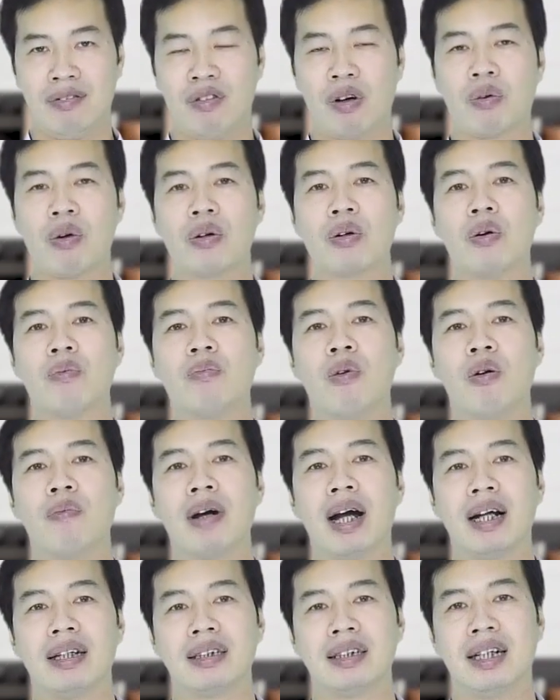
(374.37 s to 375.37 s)
và cuối cùng bố
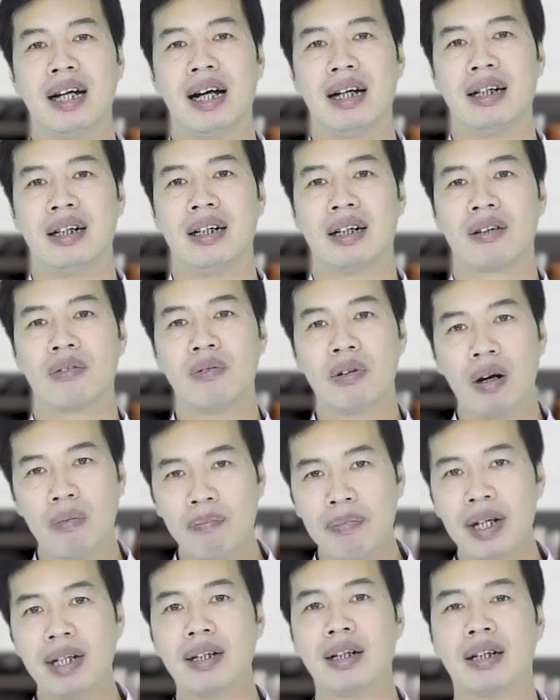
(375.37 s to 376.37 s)
mẹ gì ạ cũng
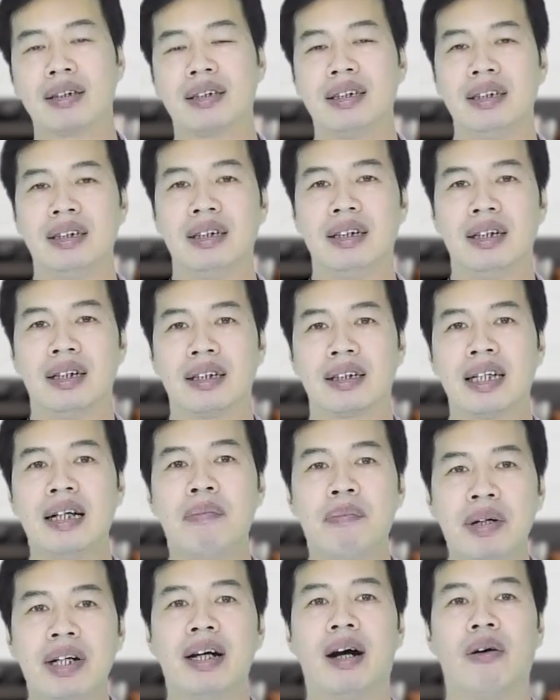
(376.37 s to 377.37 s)
không biết là gì
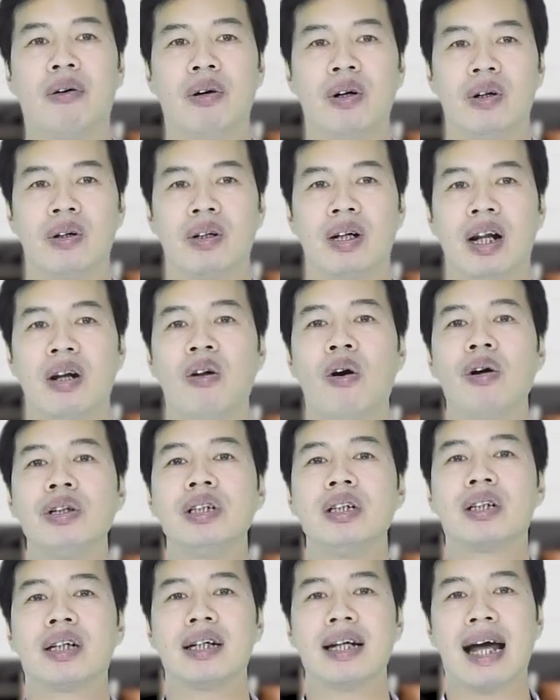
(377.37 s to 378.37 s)
tìm hiểu là
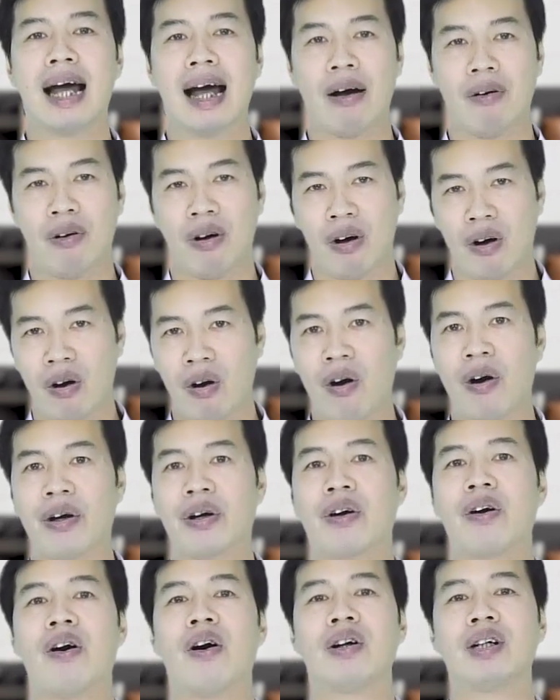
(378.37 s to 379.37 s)
lỗi như thế nào hỏi
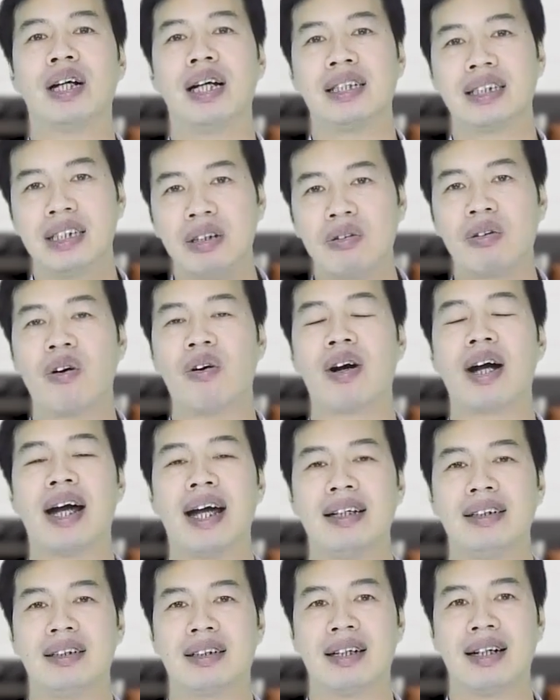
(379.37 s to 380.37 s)
con hay chị có
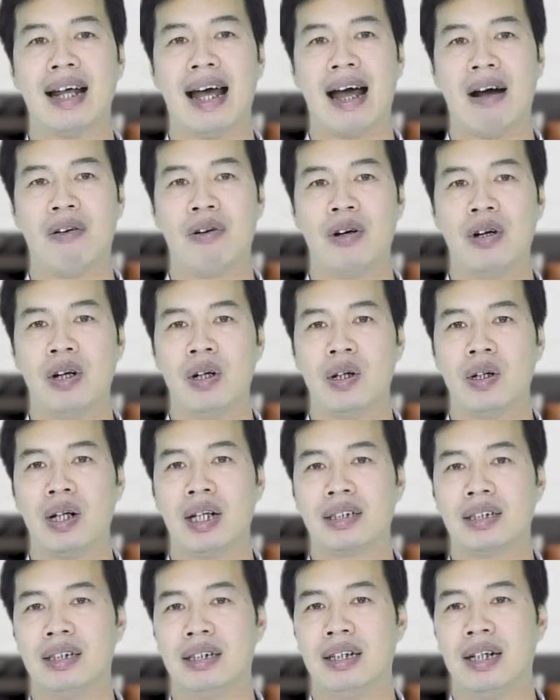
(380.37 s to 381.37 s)
nghe như thế nào
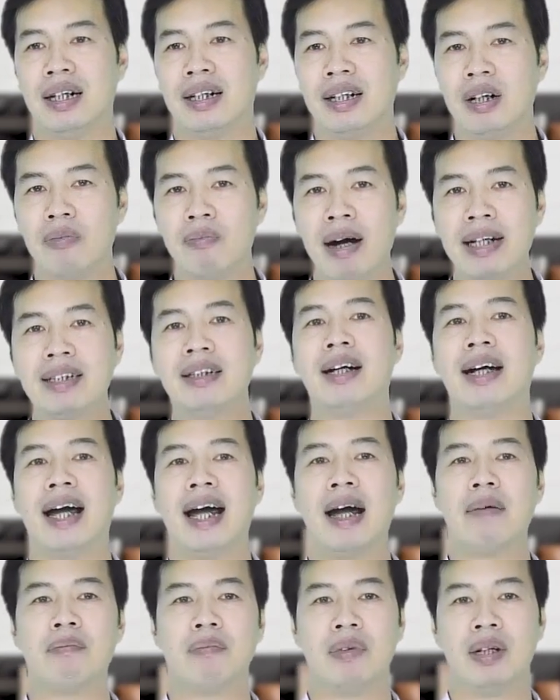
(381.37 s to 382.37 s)
là gì nếu bênh người
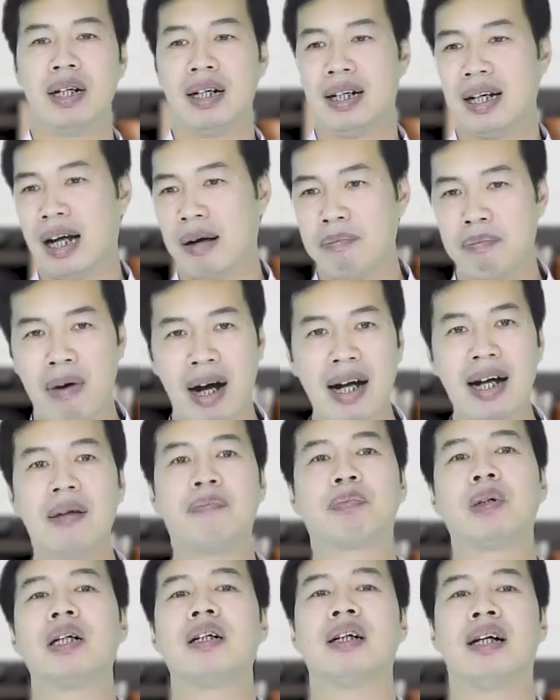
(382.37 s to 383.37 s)
em là mắng
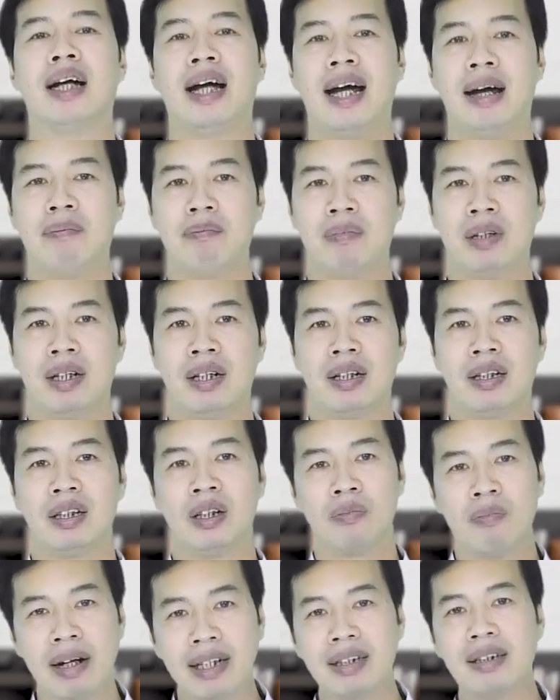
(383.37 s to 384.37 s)
ngập tức người em
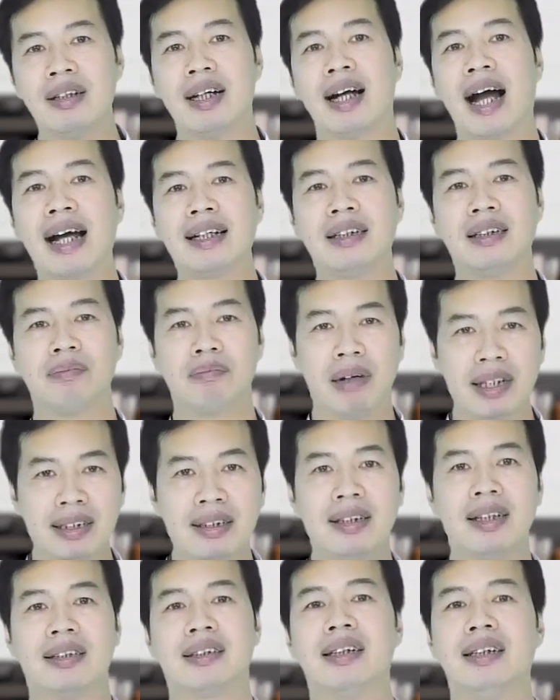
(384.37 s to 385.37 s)
nếu bênh người anh bênh
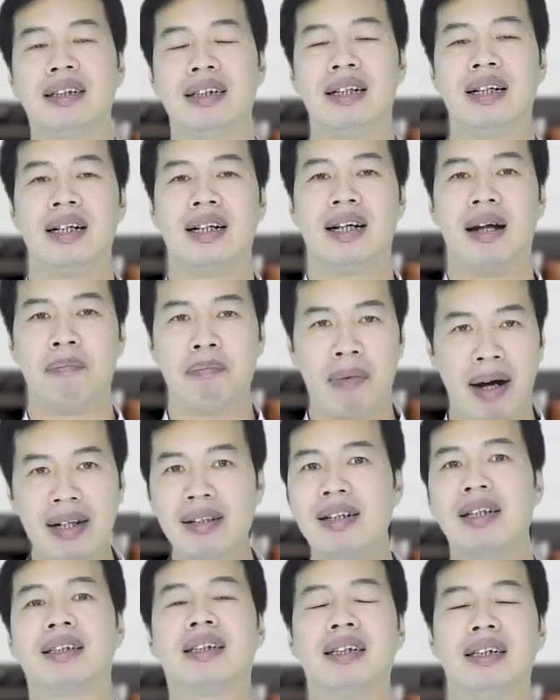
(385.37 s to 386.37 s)
người chị là mắng
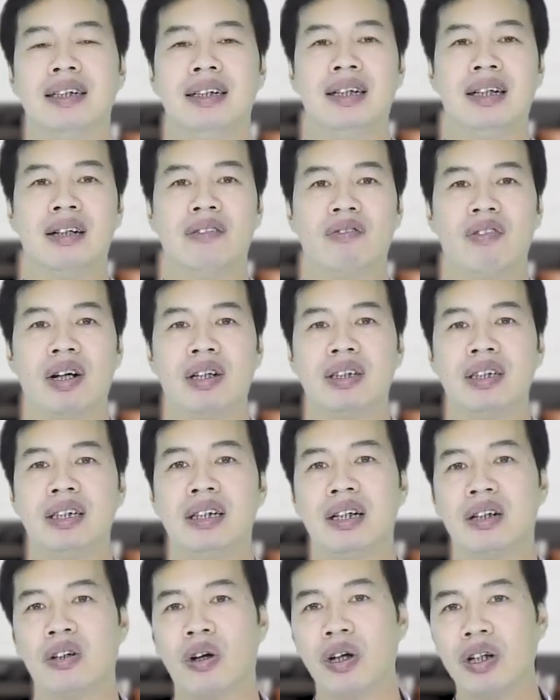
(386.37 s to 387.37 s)
người chị và
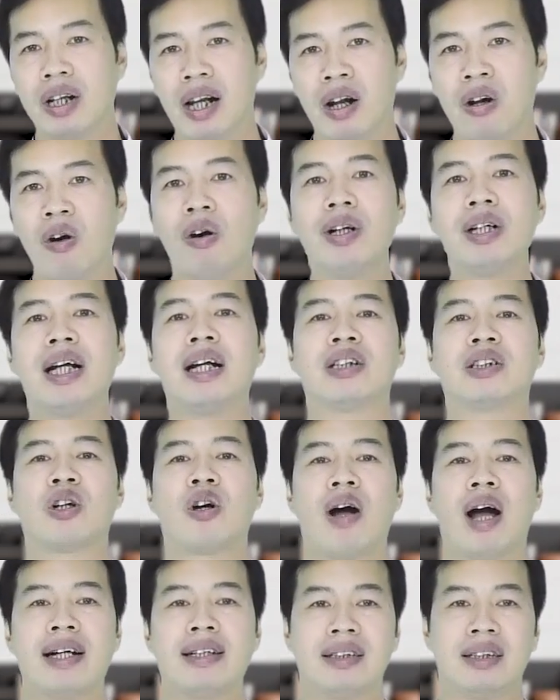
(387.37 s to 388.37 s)
gì nói là lỗi này là
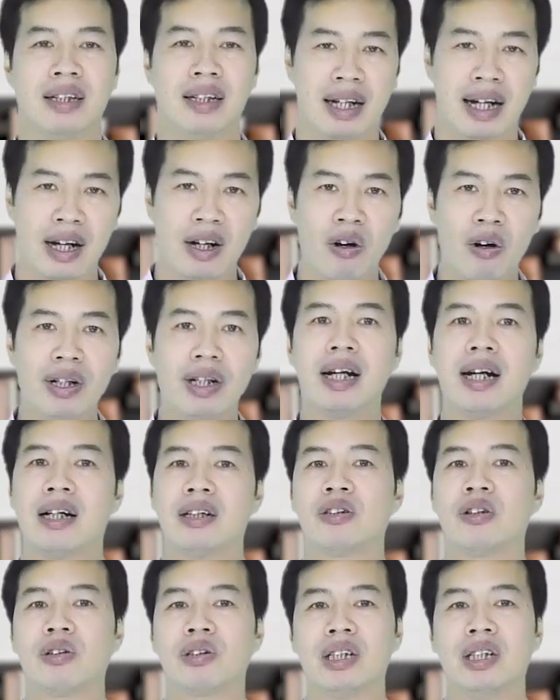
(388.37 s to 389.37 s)
do anh cái lỗi này
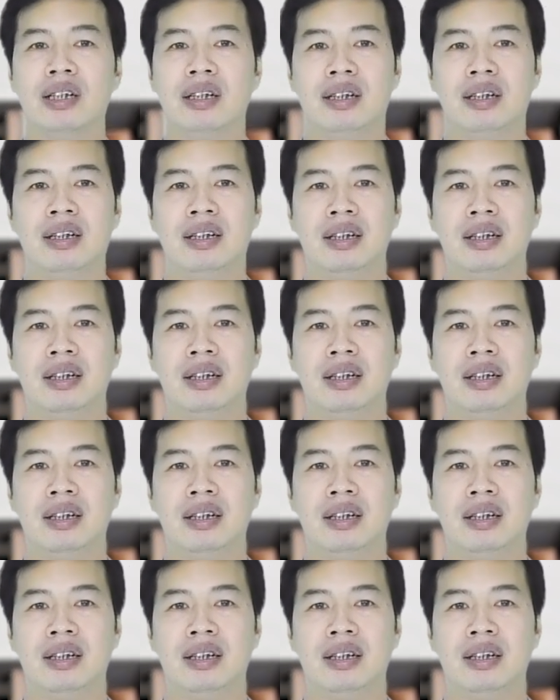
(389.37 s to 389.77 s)
là do chị